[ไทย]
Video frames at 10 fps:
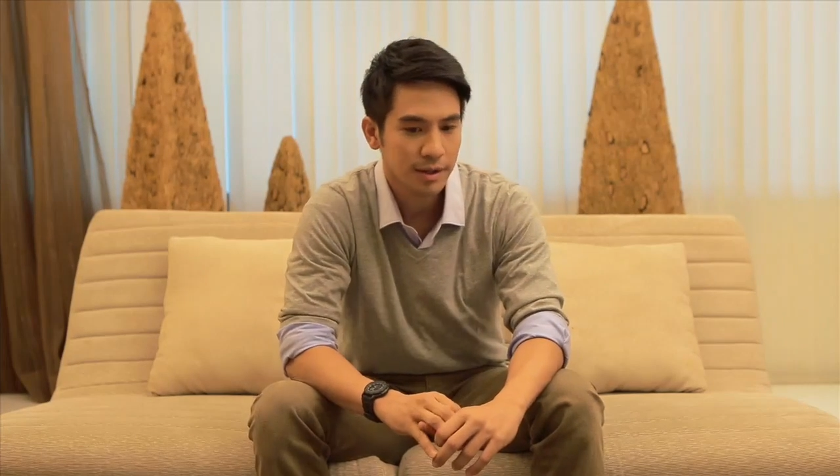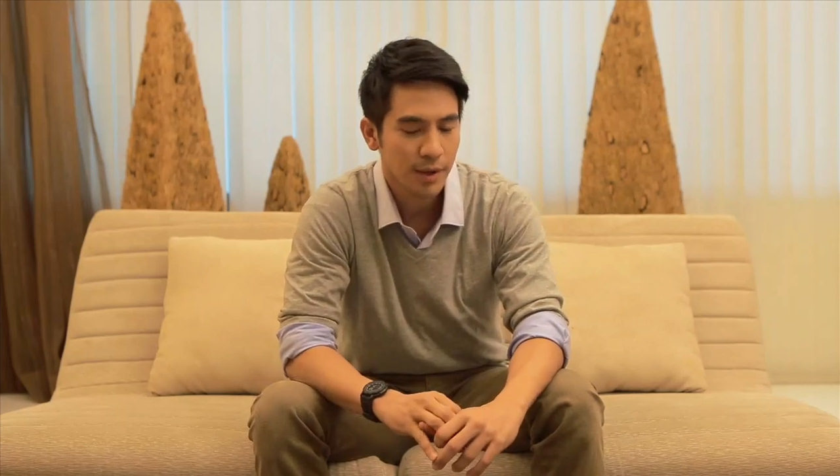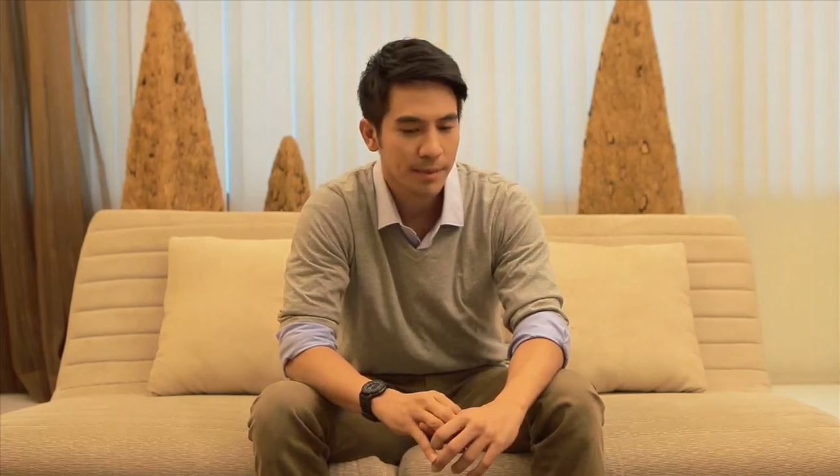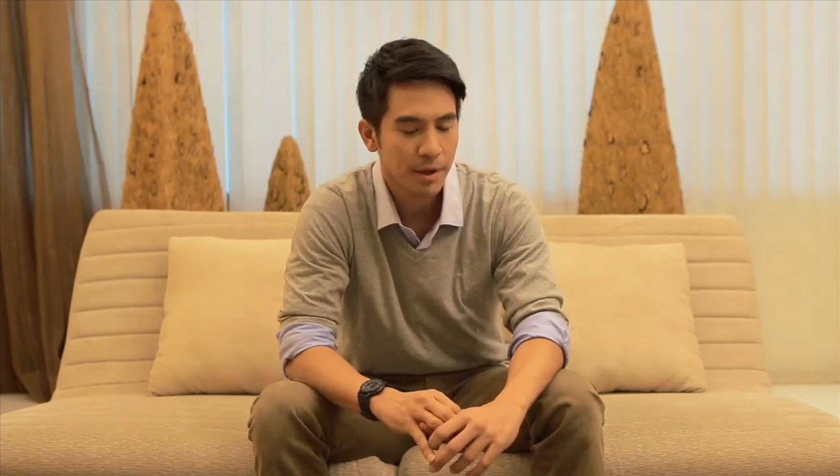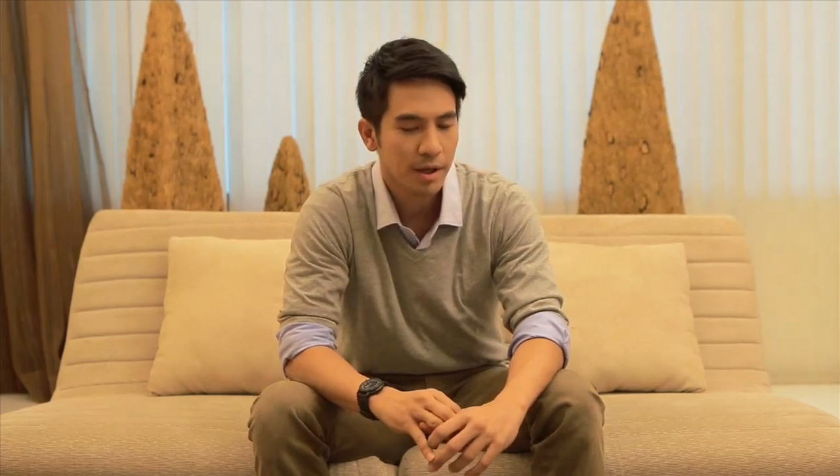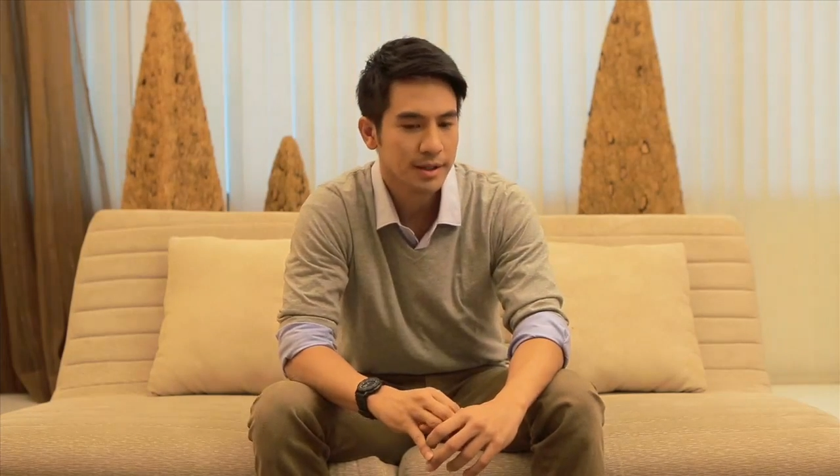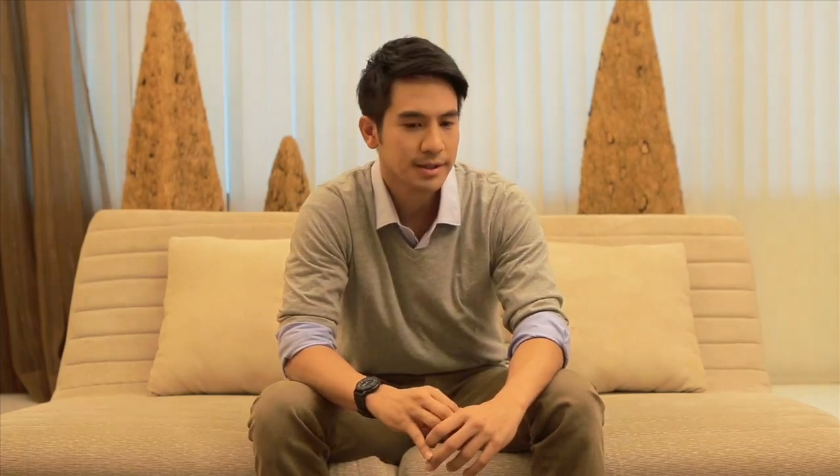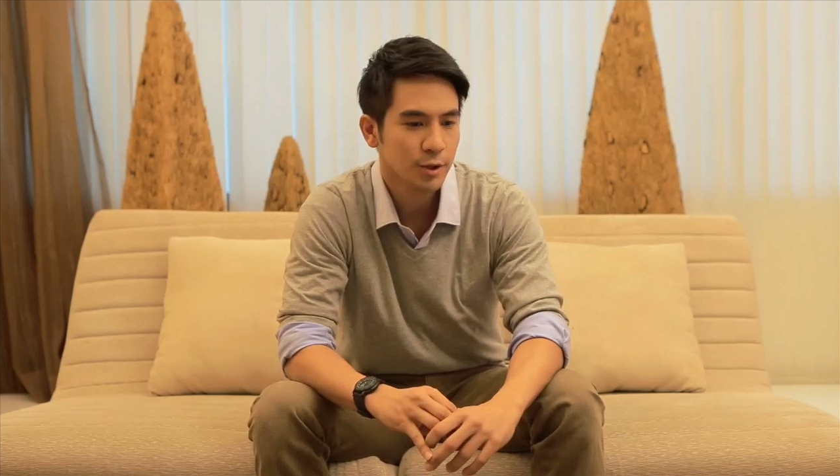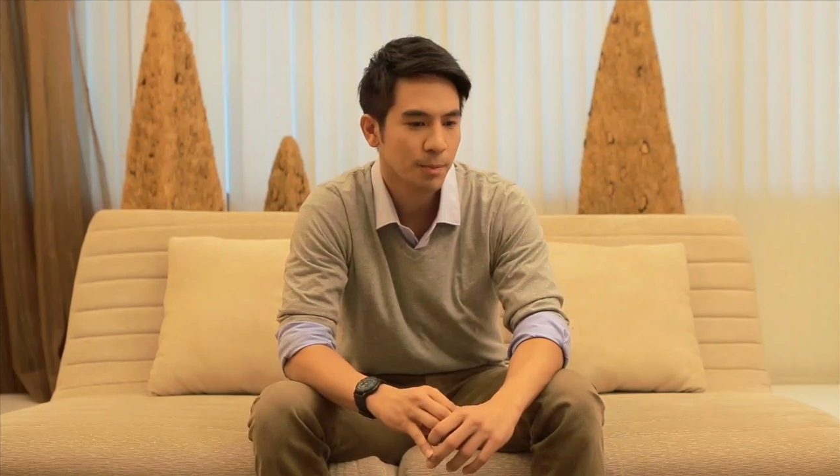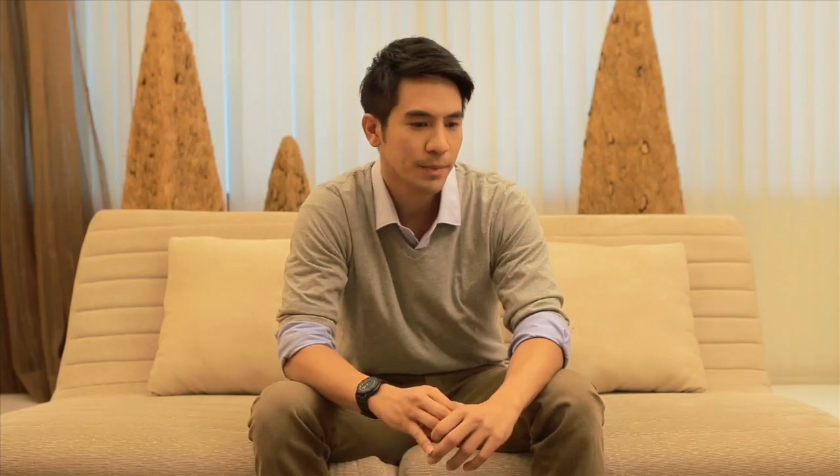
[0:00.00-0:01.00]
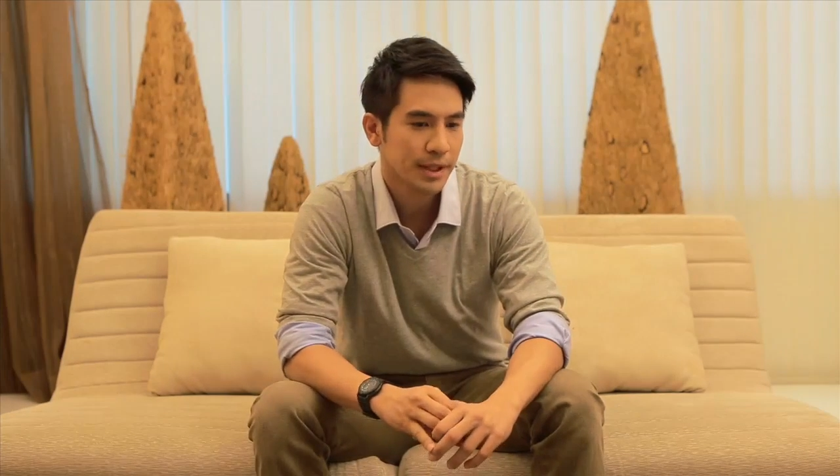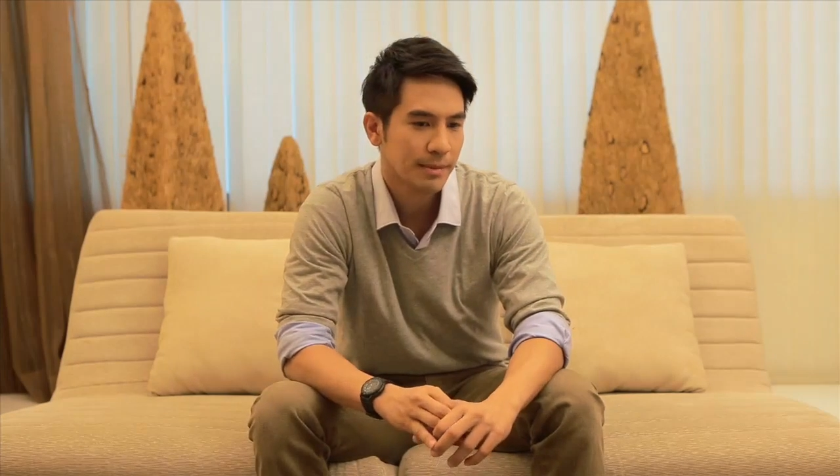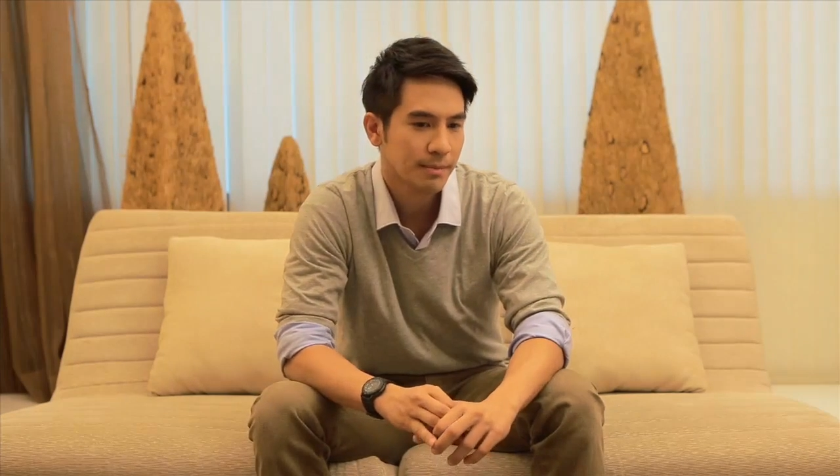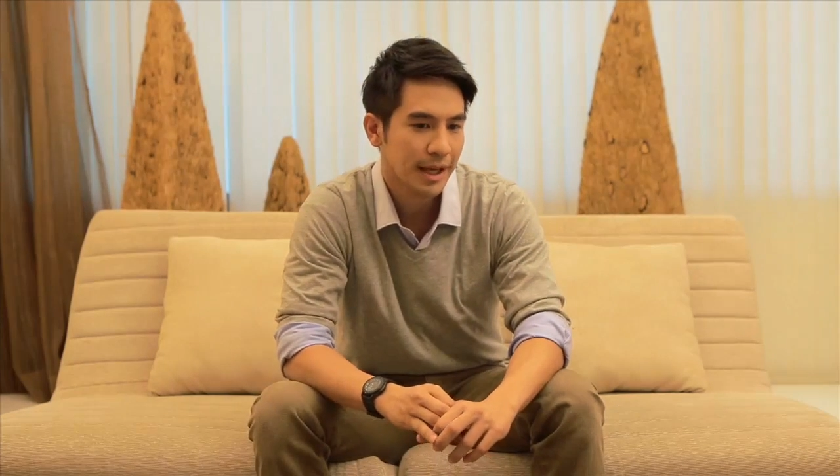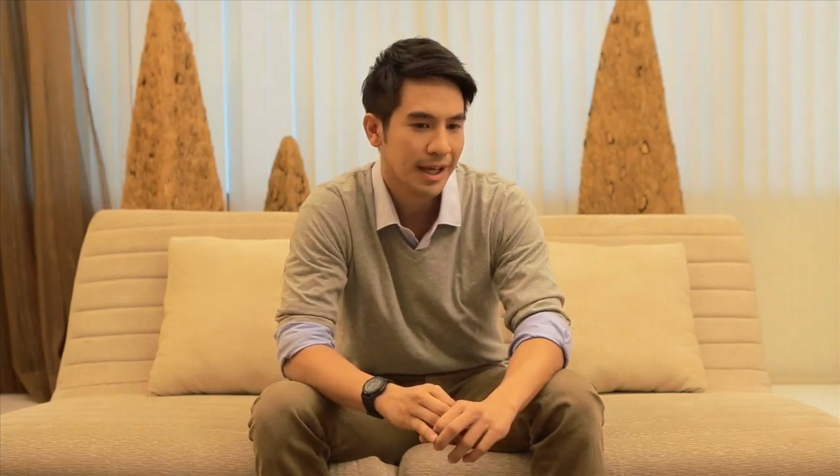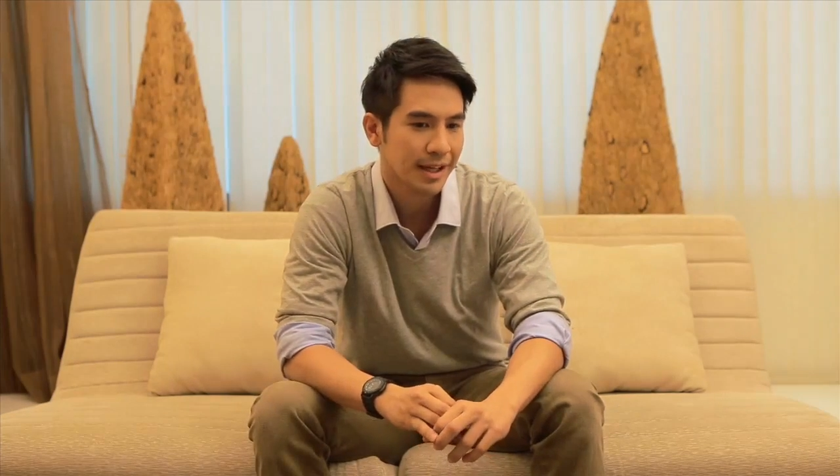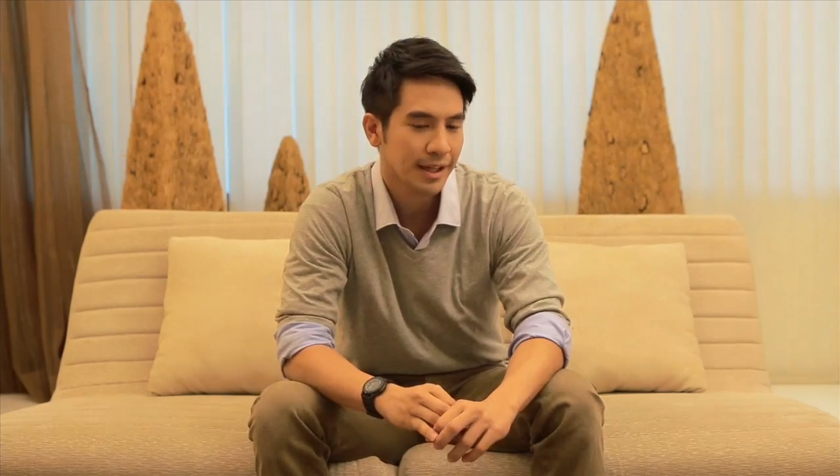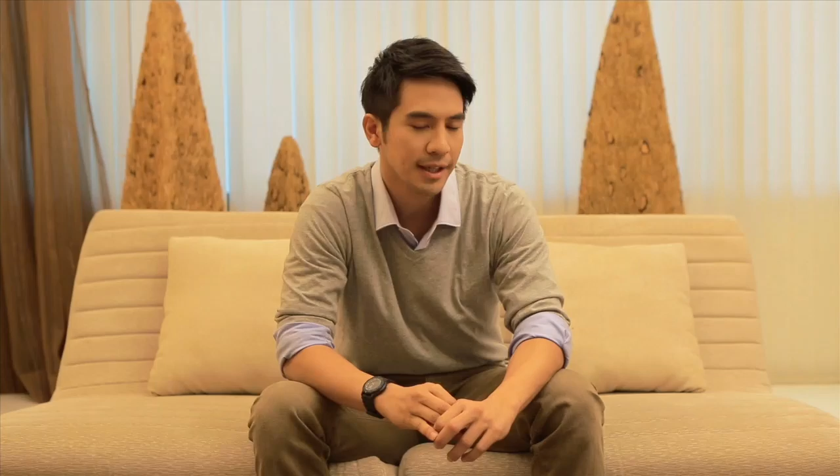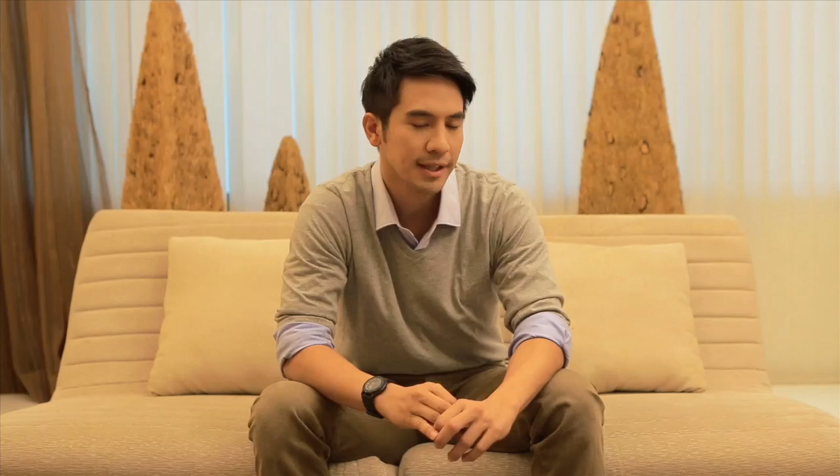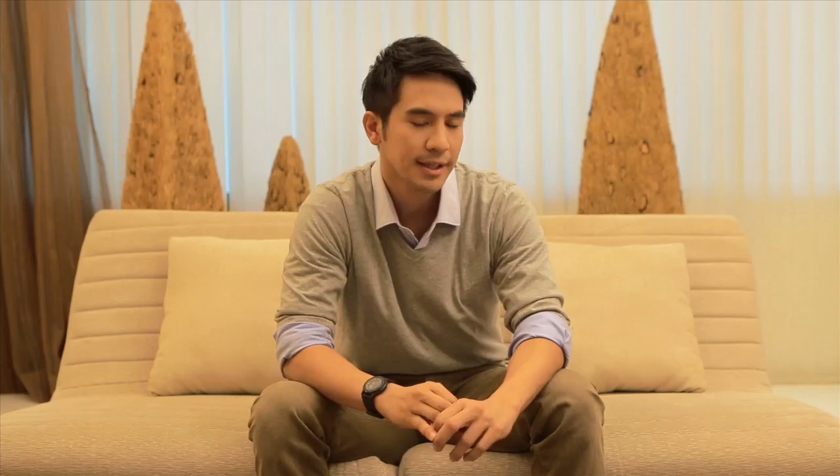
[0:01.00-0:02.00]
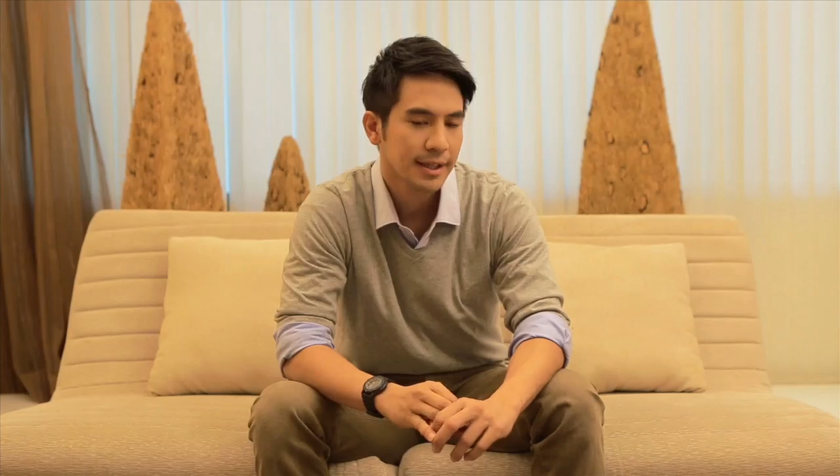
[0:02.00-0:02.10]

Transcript: แต่ว่าพอจบมาทำงานเนี่ย